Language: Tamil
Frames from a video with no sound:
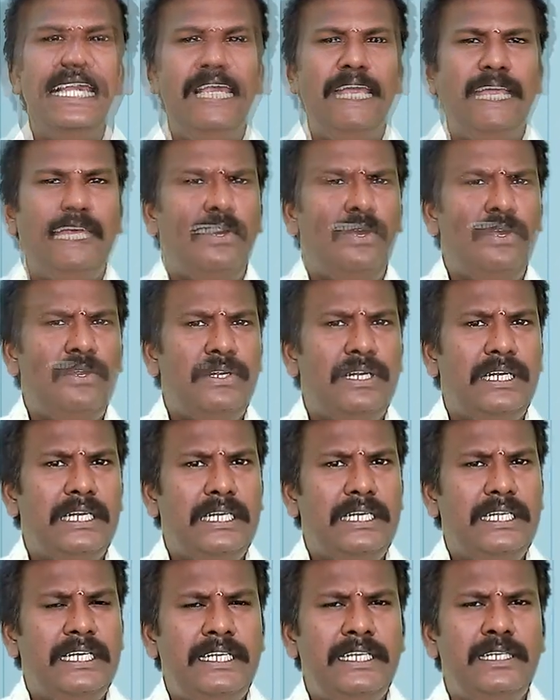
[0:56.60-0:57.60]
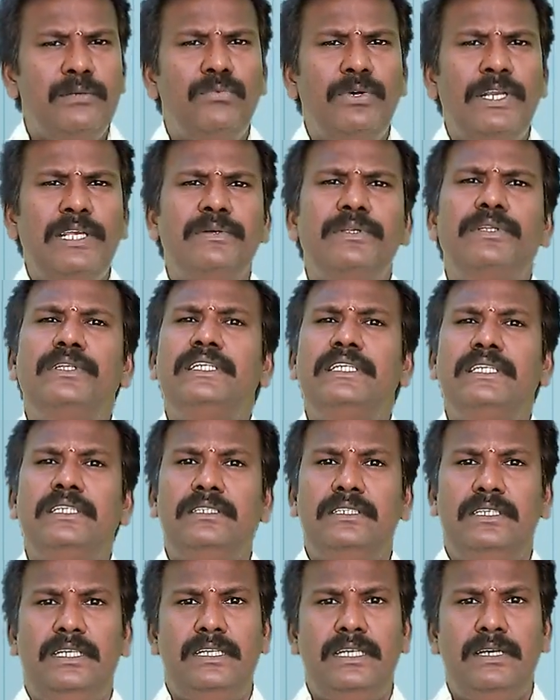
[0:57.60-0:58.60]
நம்ம நிறைய முறை வந்து
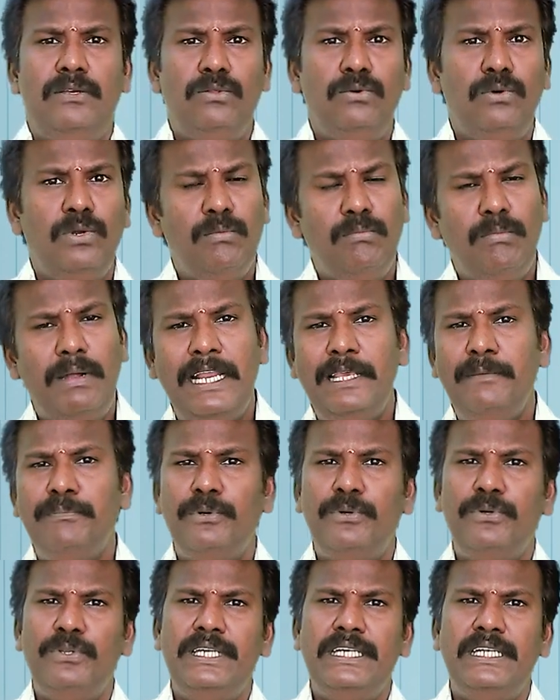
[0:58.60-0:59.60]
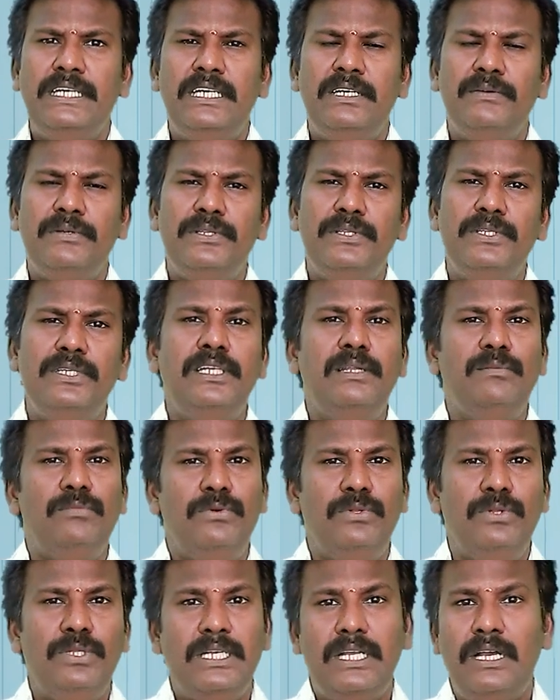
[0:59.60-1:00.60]
ஏதாவது ஒரு மலைப்பகுதிகளில் வந்து நம்ம
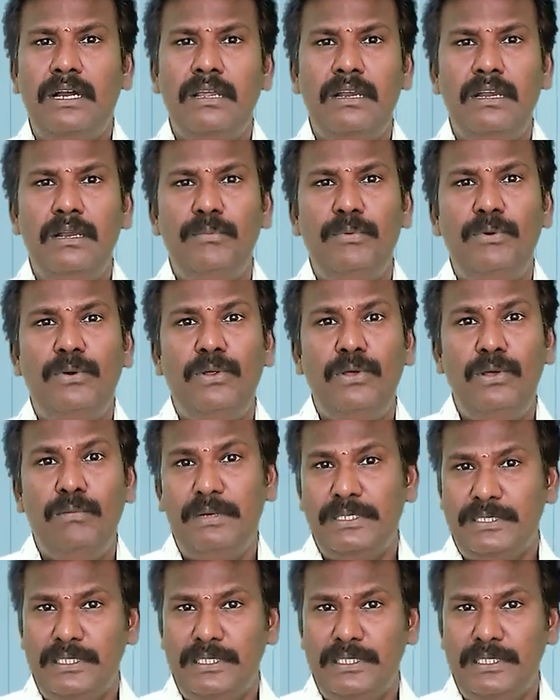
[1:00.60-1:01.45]
வந்து காரில் போகிறோம்